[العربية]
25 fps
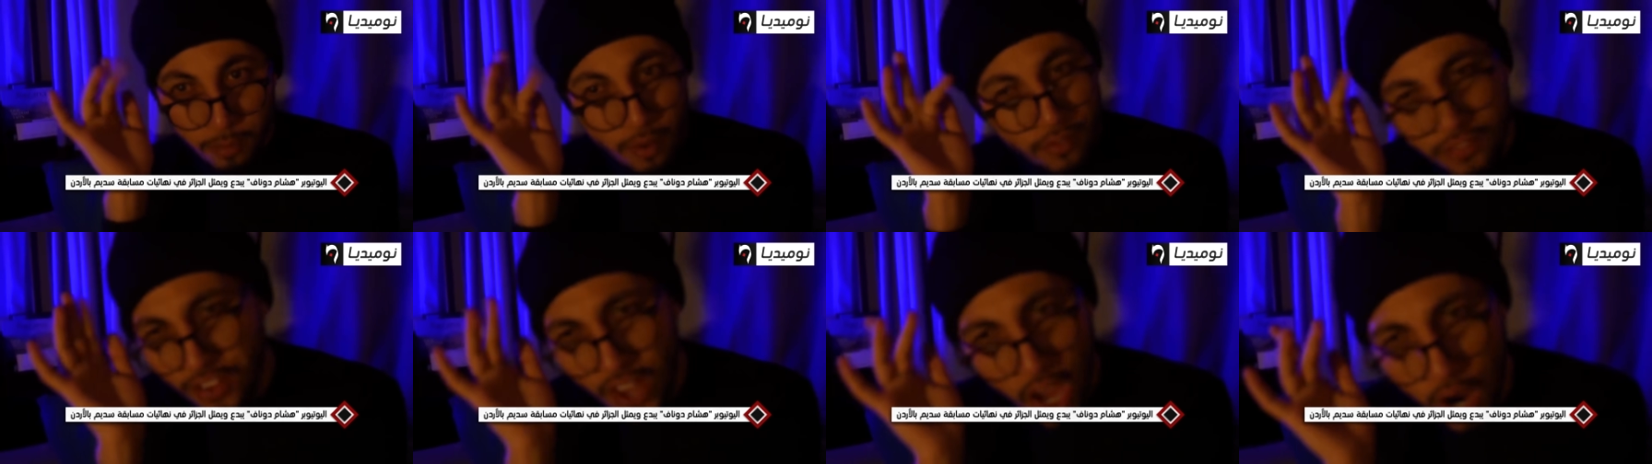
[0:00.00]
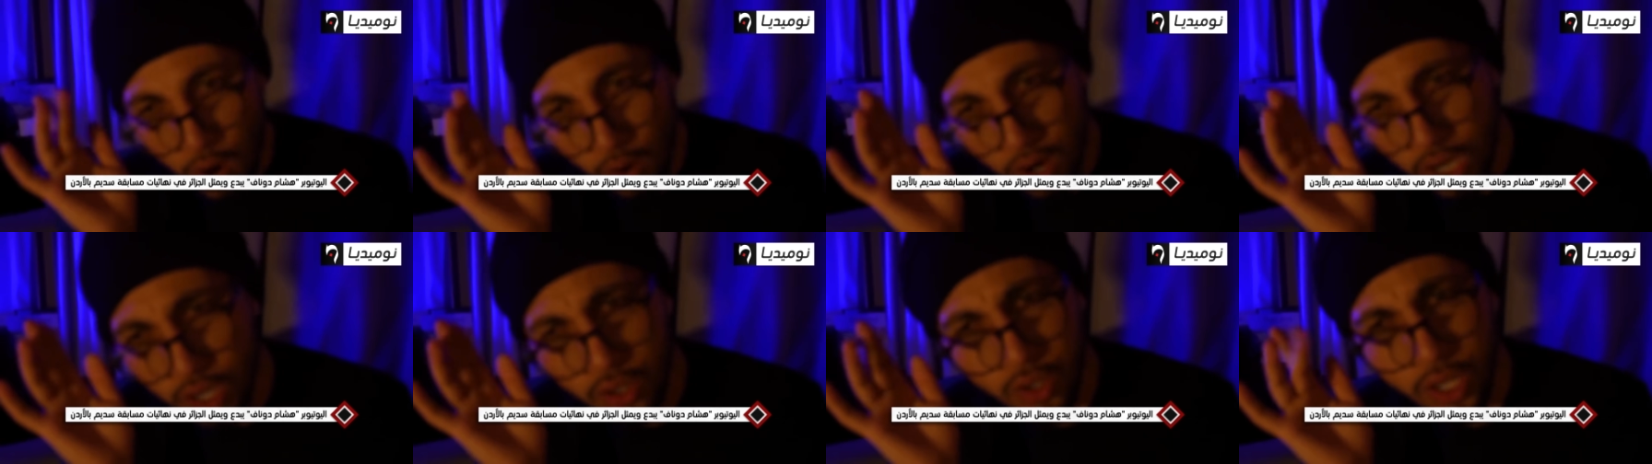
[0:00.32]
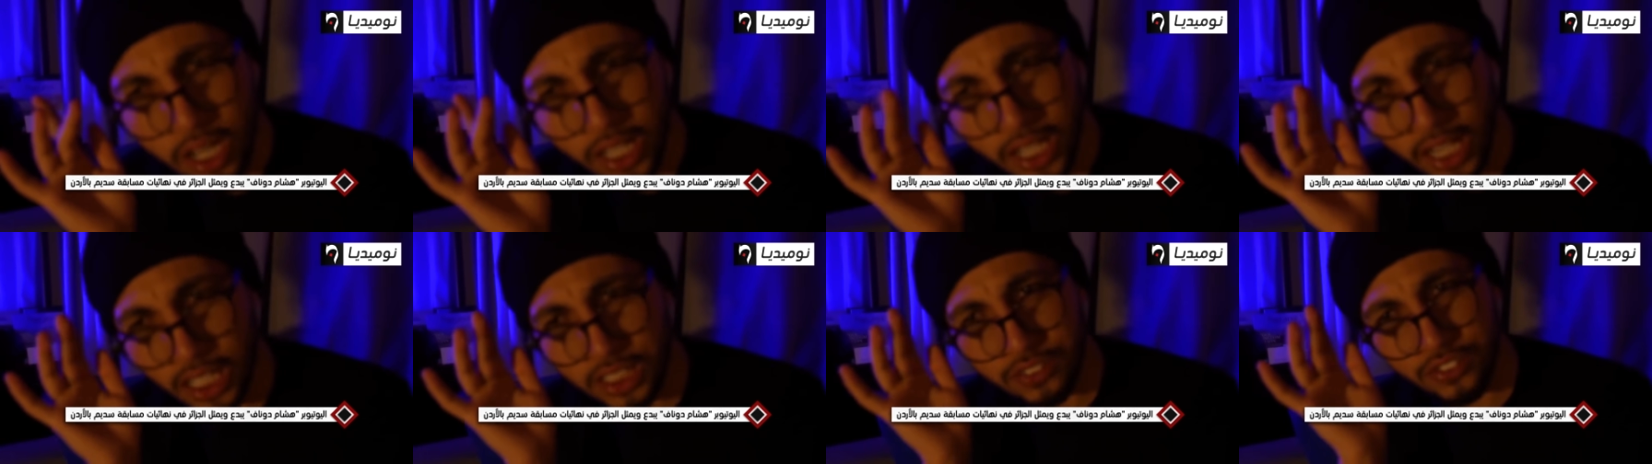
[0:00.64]
ما فيها
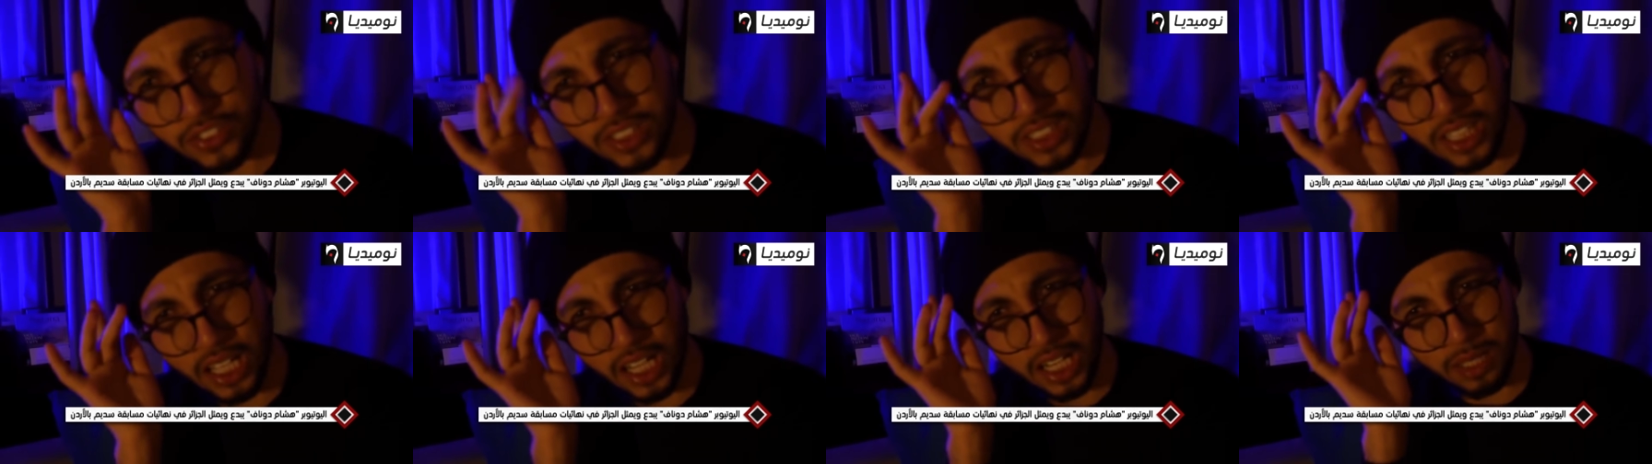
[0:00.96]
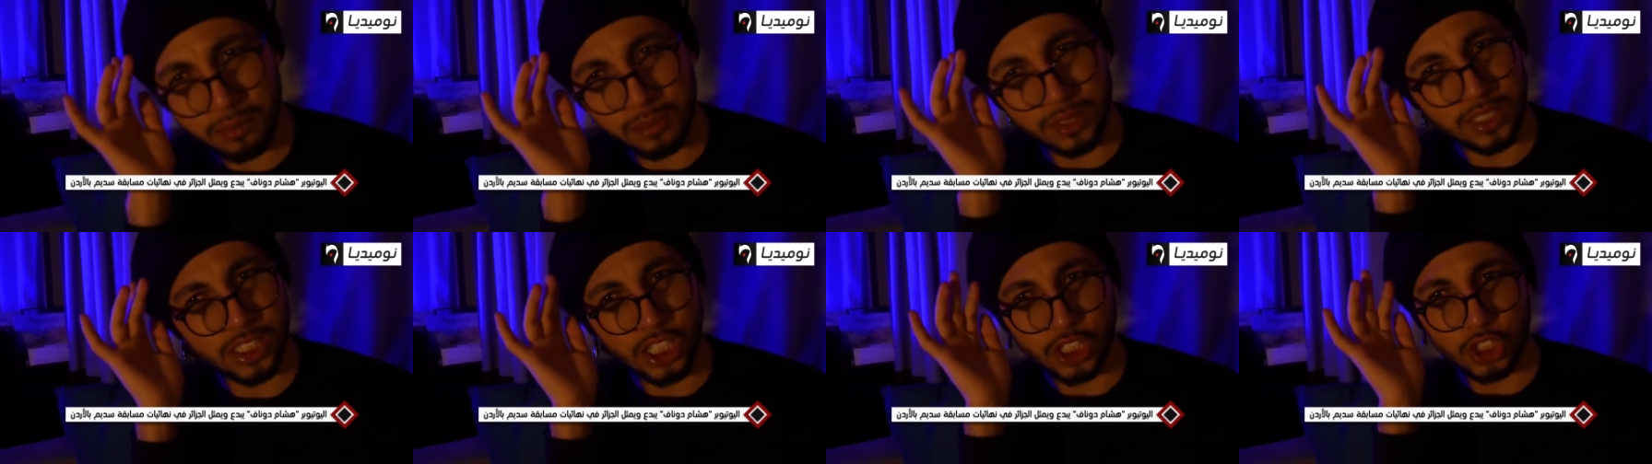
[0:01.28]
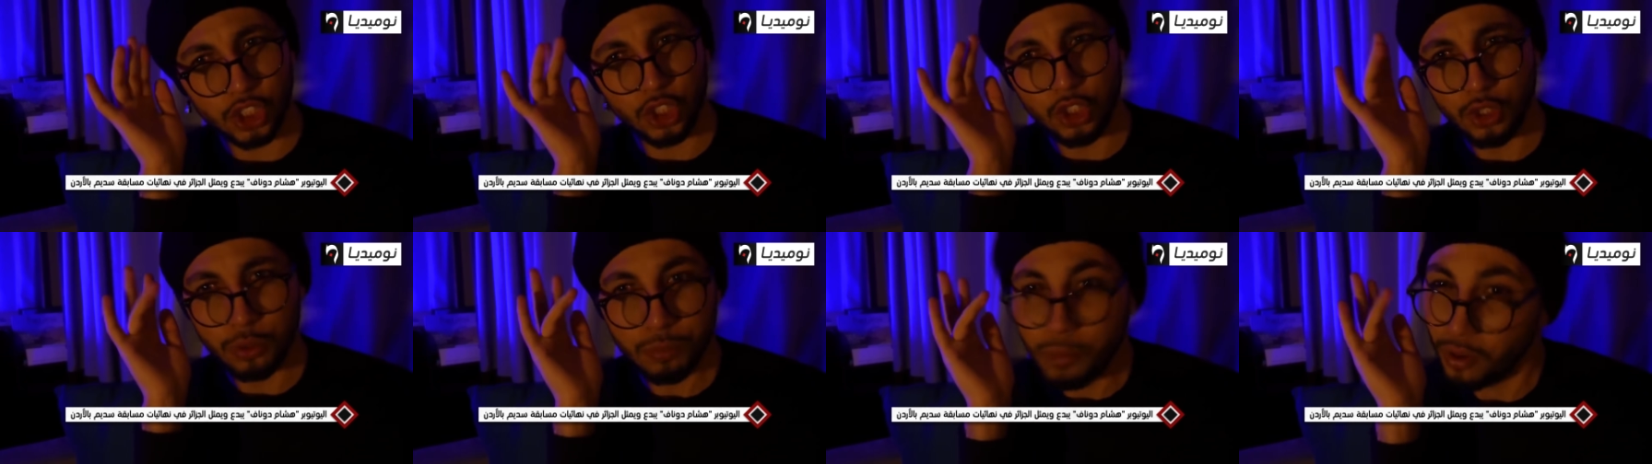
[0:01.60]
والو الا قعدت في الدار
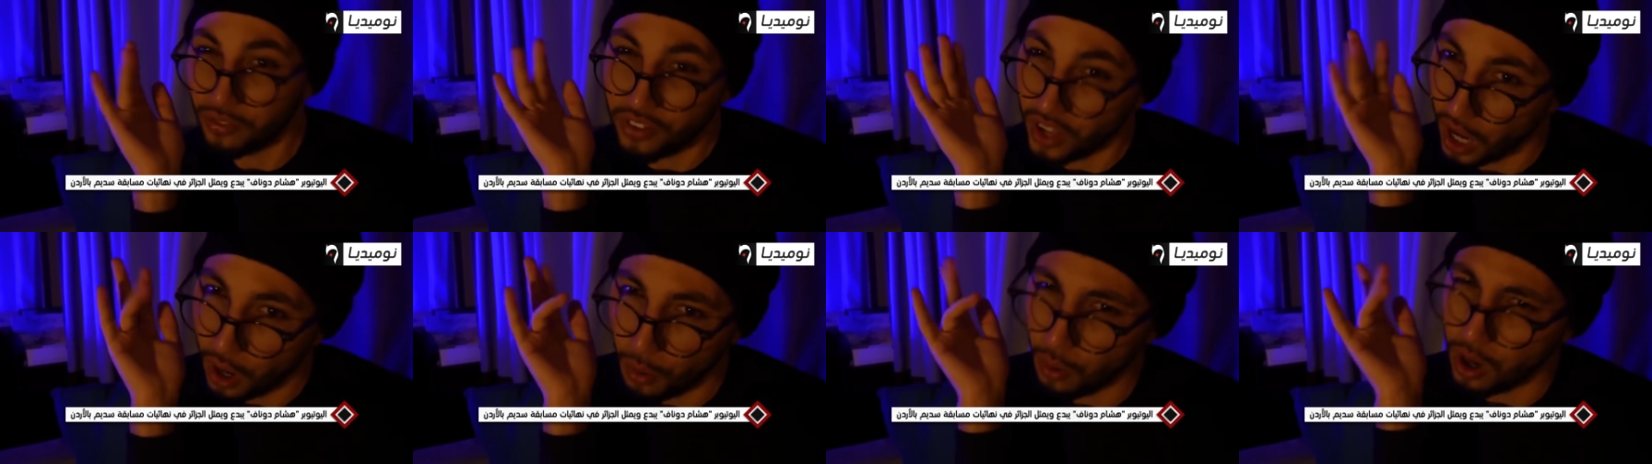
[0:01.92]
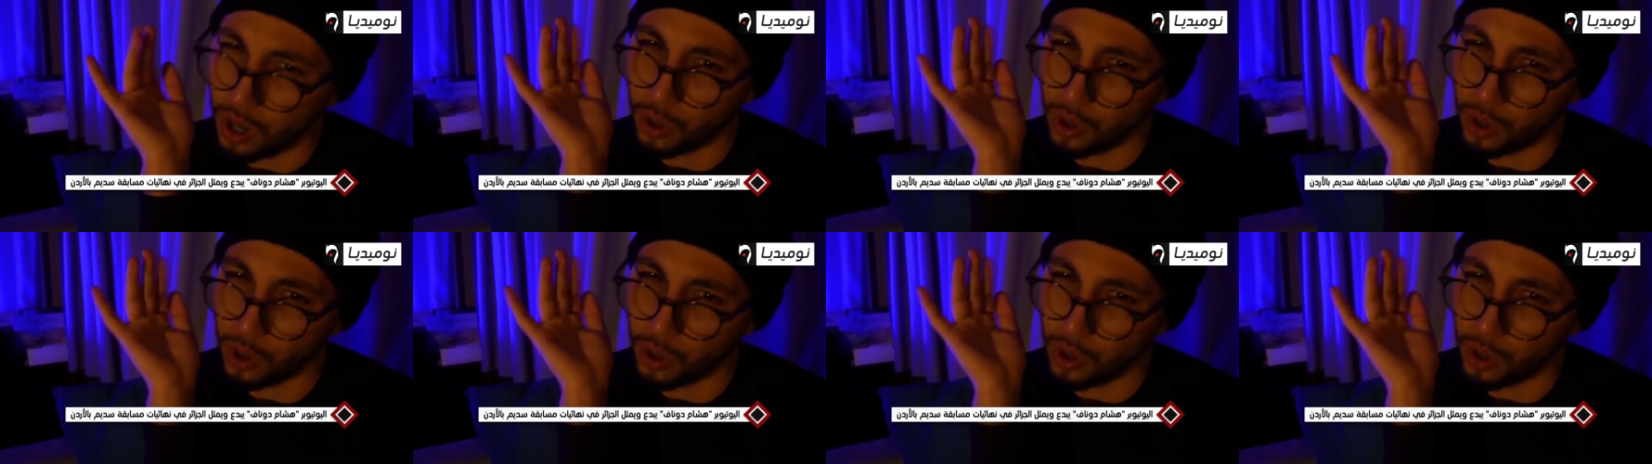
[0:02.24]
15 يوم ما فيها